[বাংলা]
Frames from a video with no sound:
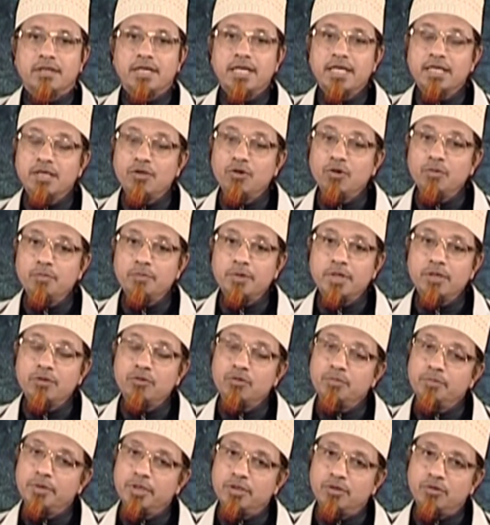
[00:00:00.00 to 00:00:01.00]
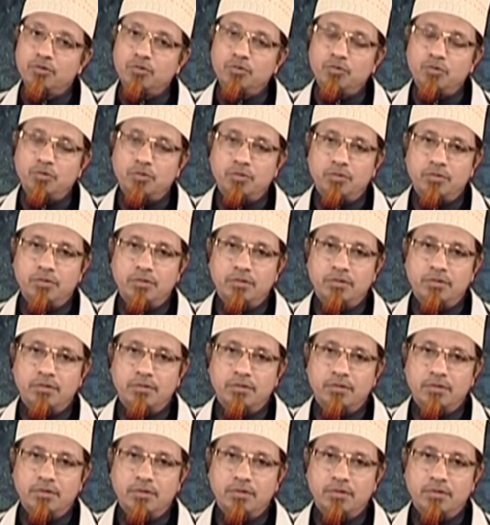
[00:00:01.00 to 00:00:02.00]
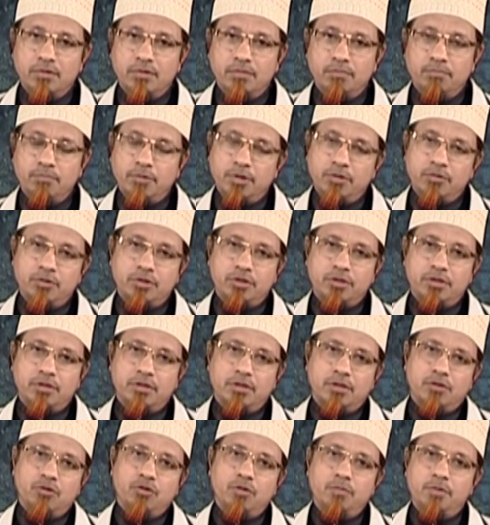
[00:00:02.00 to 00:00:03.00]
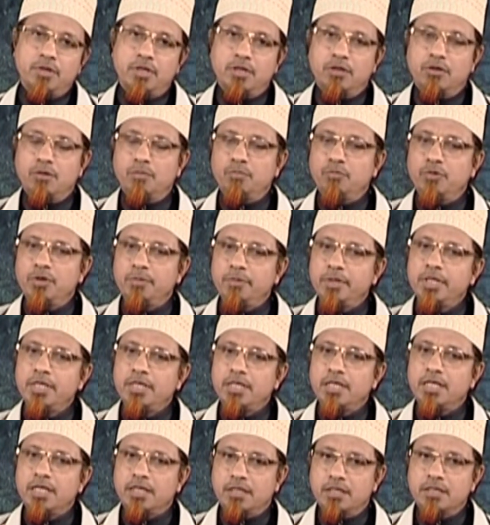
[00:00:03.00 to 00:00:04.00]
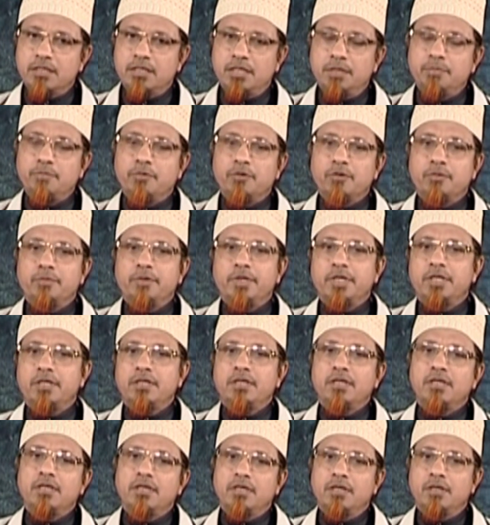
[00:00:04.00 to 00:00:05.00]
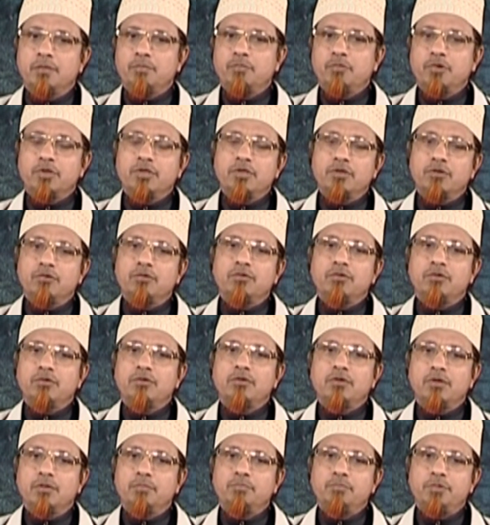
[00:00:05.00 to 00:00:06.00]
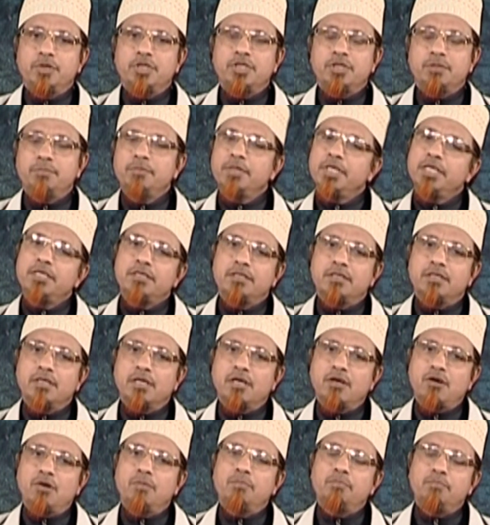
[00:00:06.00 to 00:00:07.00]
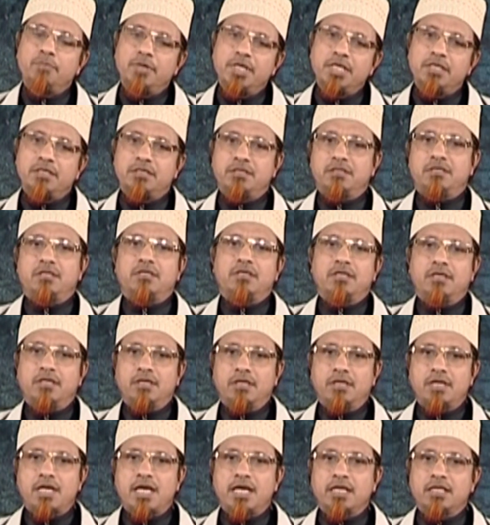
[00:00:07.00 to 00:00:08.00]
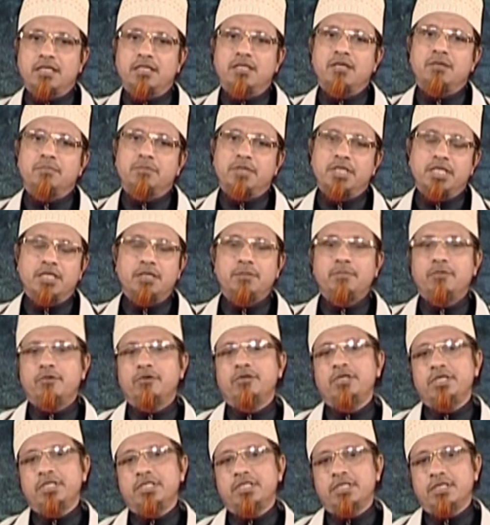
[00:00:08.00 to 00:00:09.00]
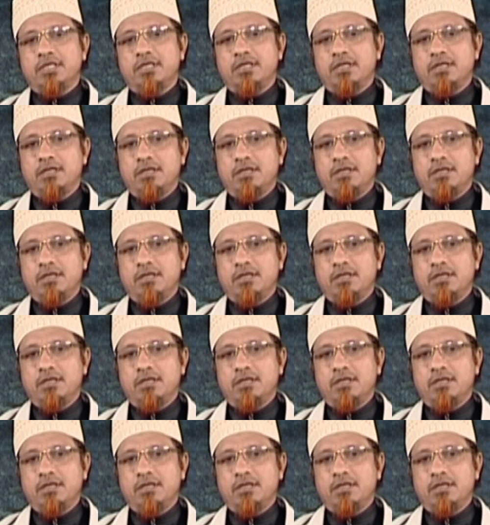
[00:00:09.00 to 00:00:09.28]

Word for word: এই ঘুম কিন্তু মৃত্যু মানুষ ঘুমের নব্বই মিনিটের এক একটি পর্বের পনেরো বিশ মিনিট কমপ্লিট একদম ডেড বডি সে